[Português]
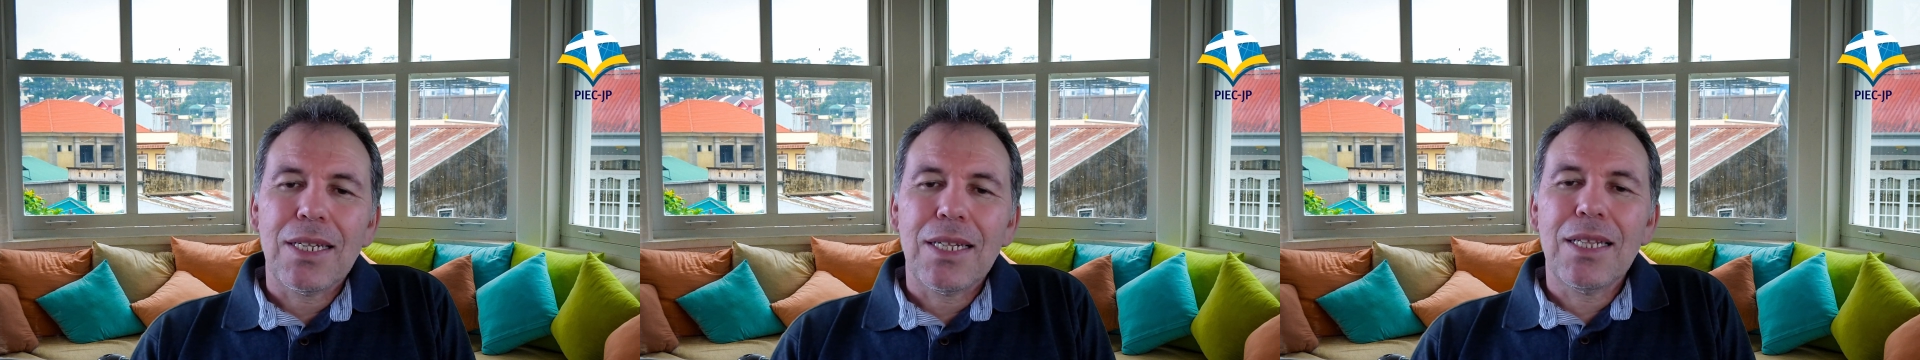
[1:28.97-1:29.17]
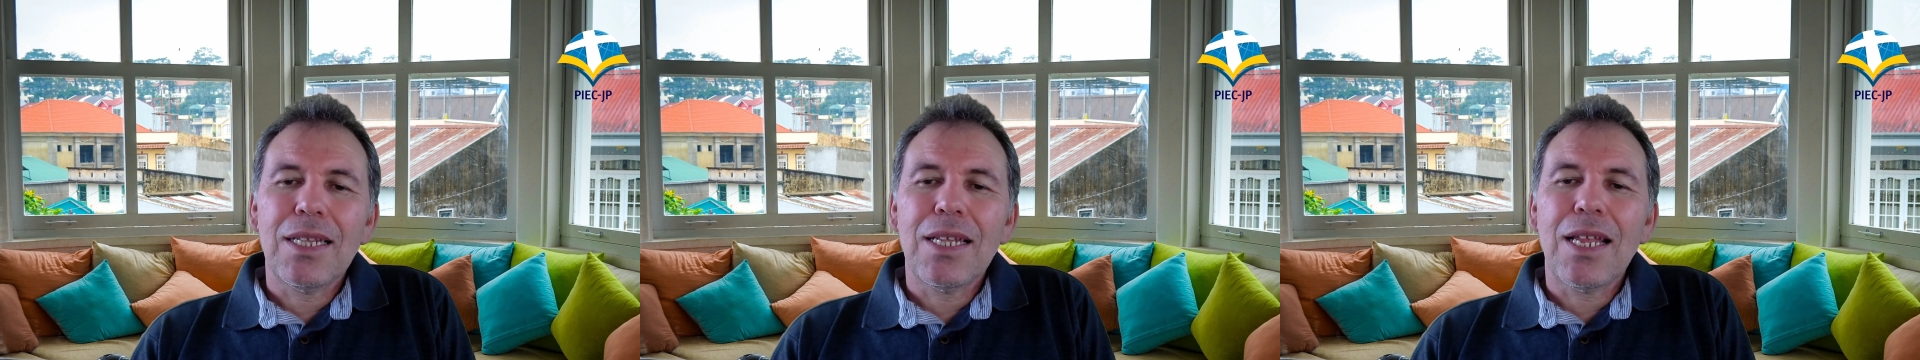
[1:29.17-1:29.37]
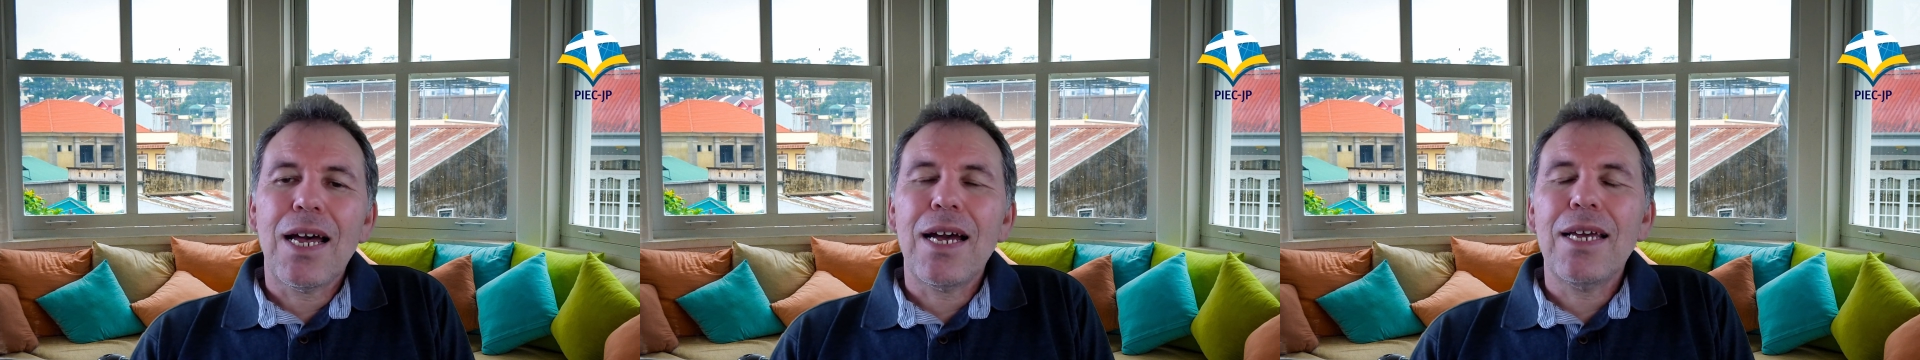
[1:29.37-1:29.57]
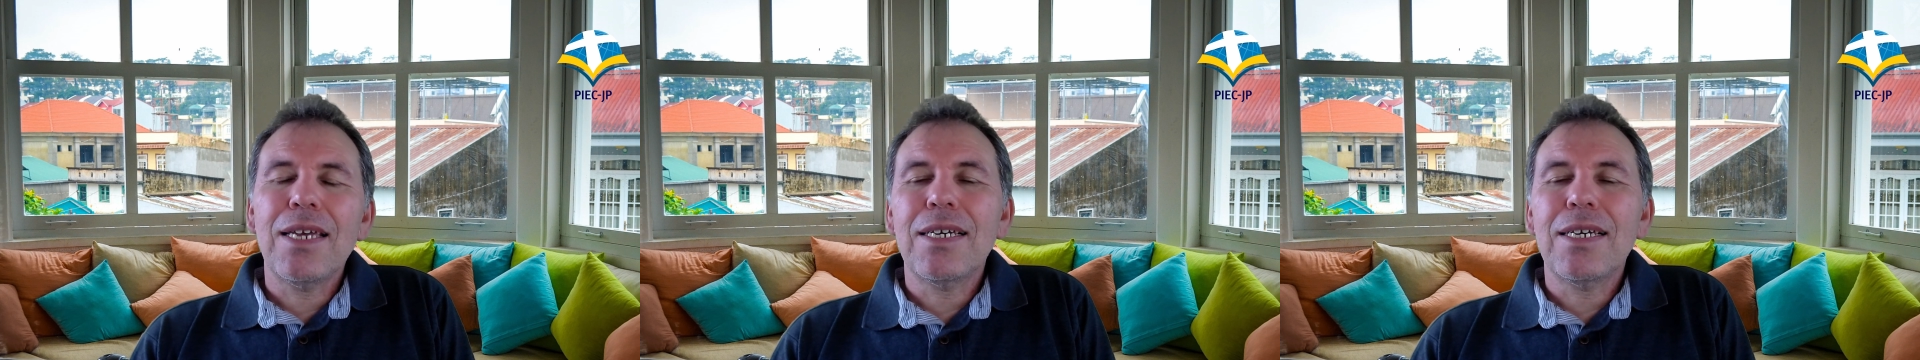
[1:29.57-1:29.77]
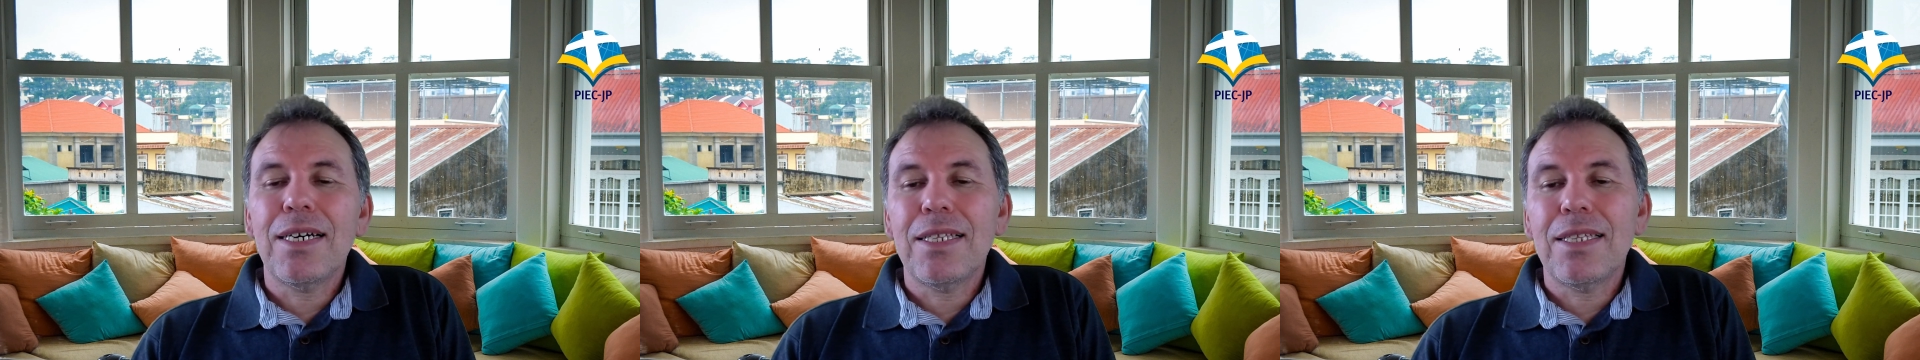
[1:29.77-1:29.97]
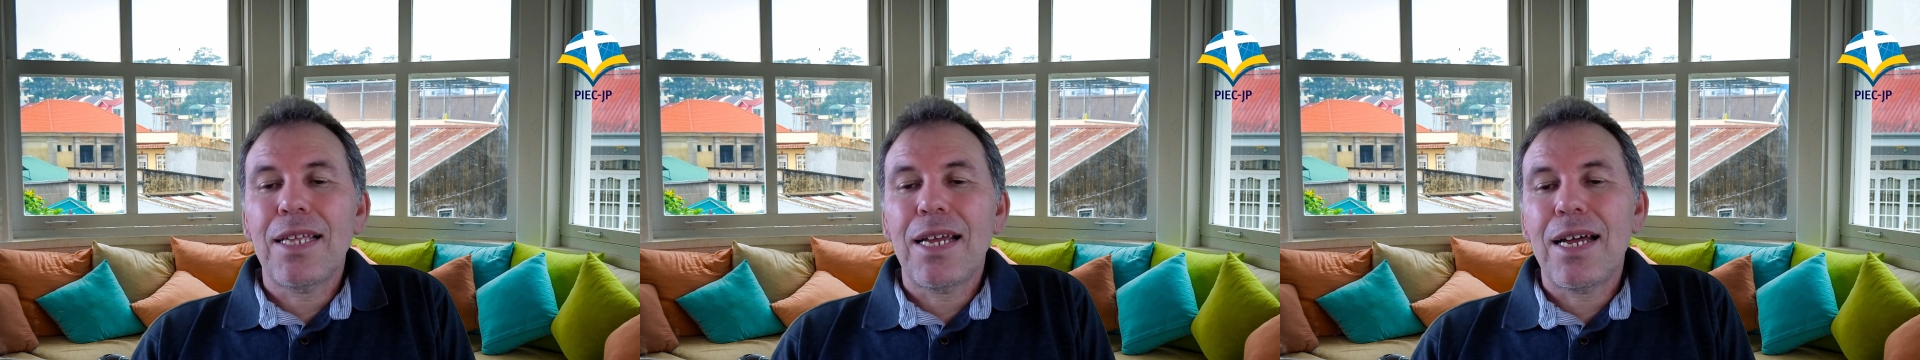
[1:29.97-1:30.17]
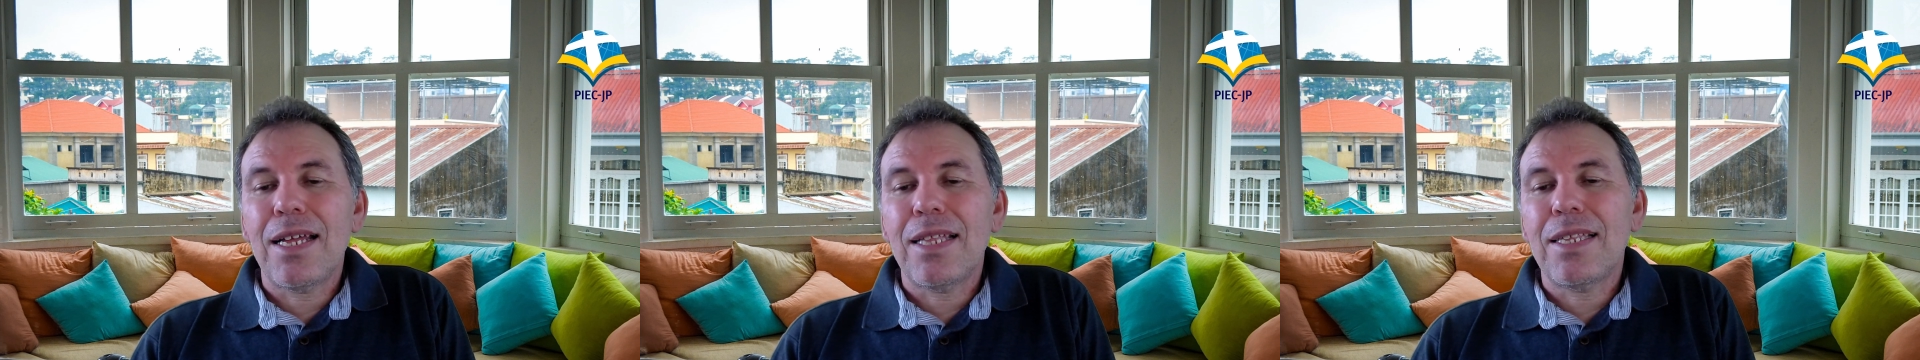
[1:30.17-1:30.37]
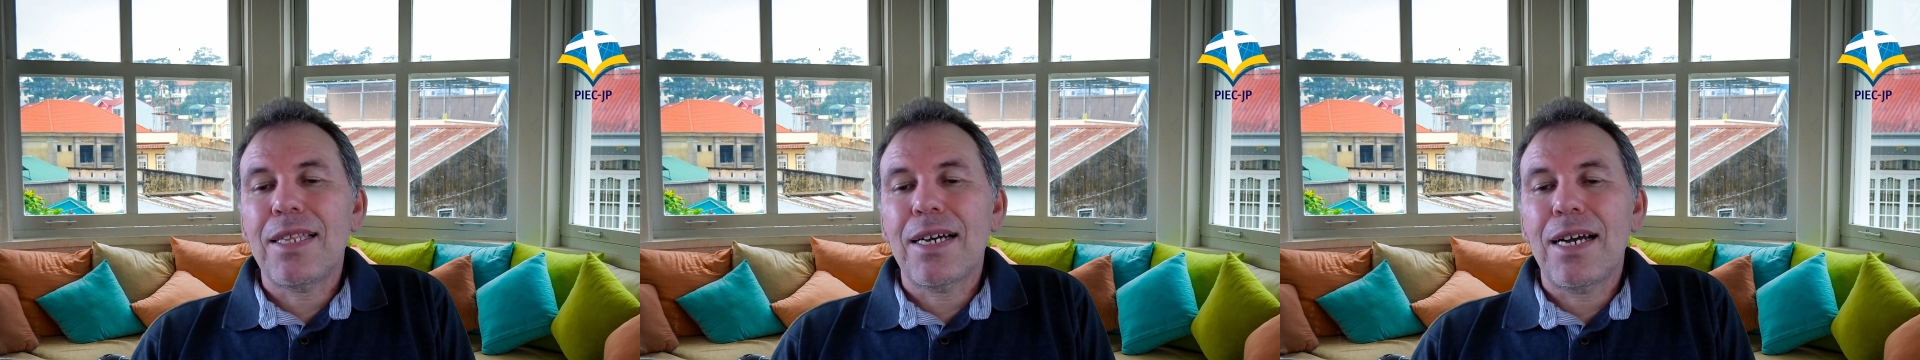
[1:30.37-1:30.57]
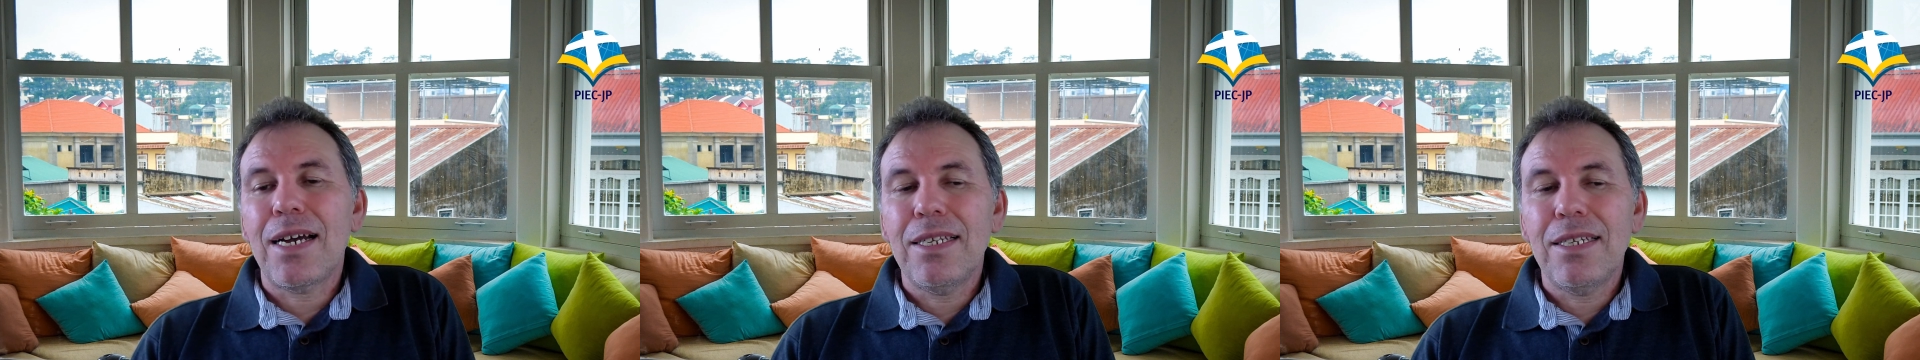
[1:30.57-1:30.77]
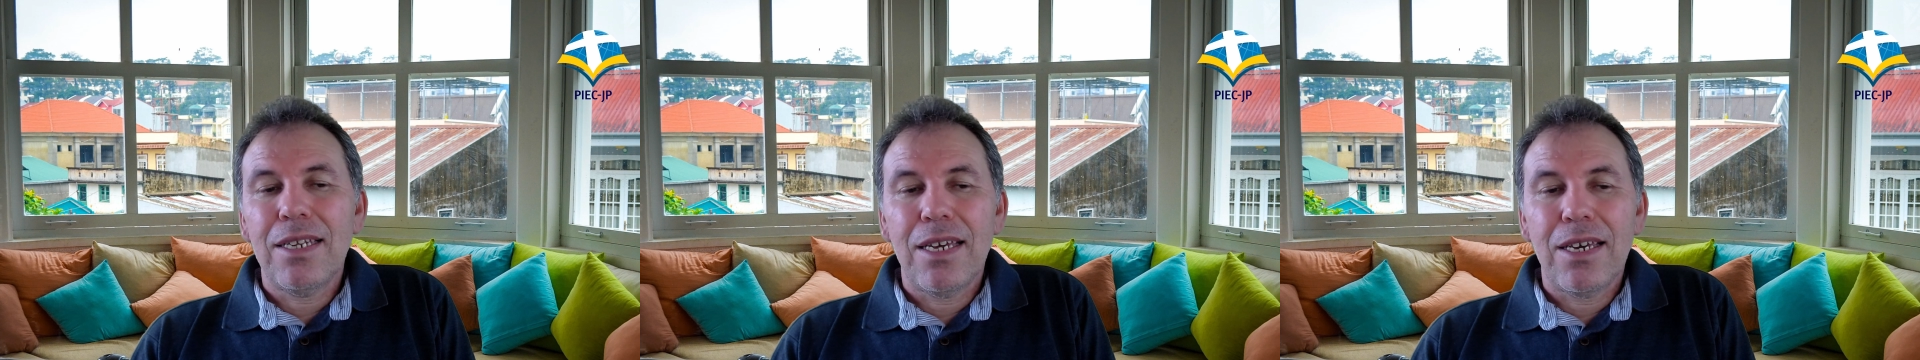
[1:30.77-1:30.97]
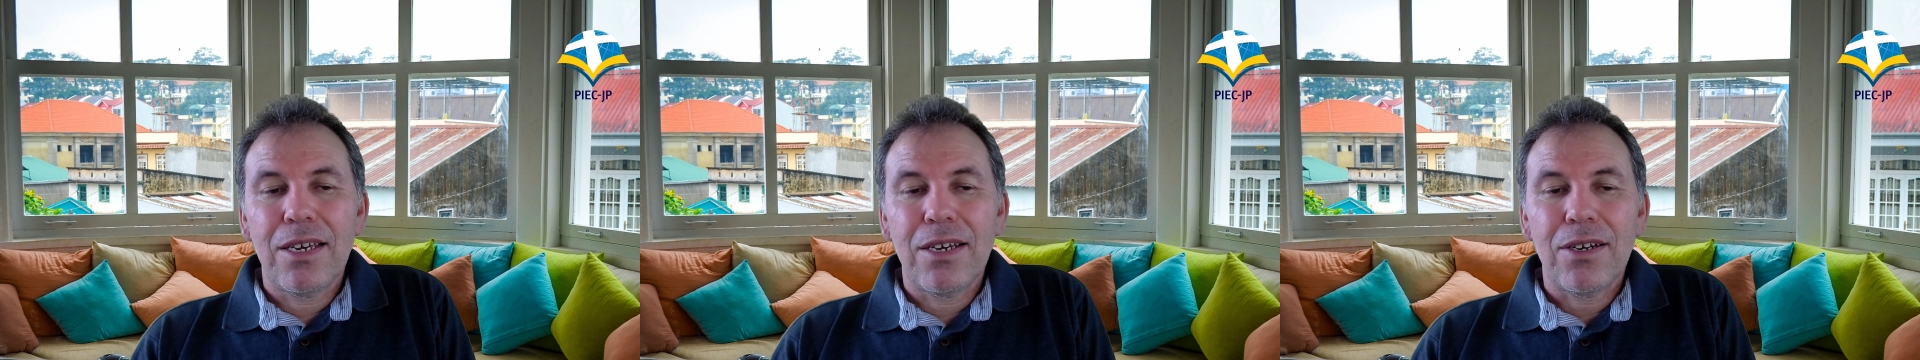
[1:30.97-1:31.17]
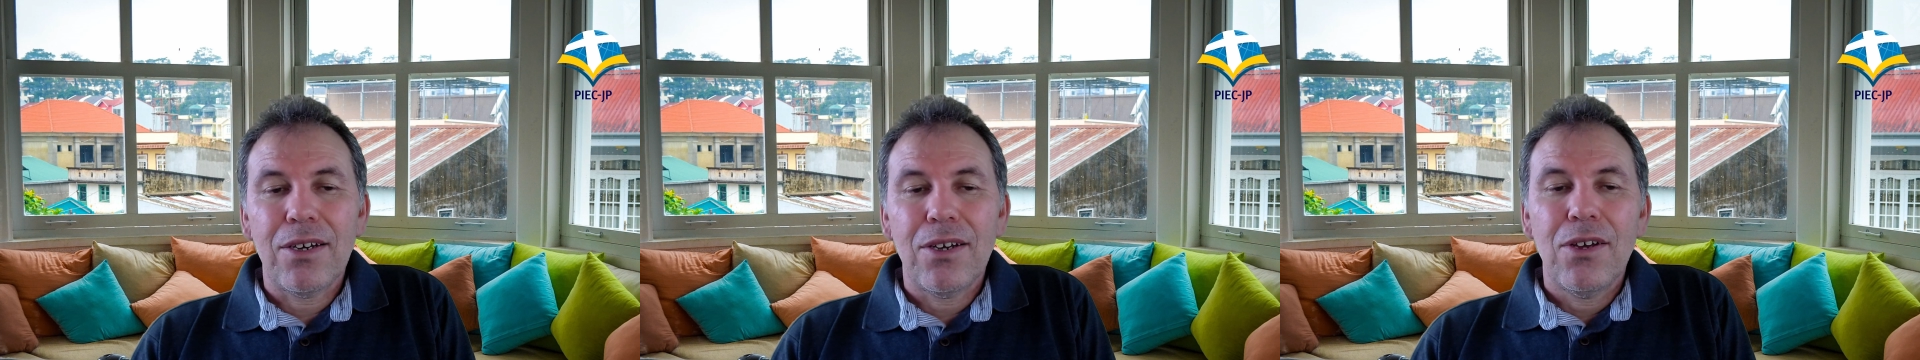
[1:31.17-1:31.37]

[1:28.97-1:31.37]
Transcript: lá em Caná da Galiléia.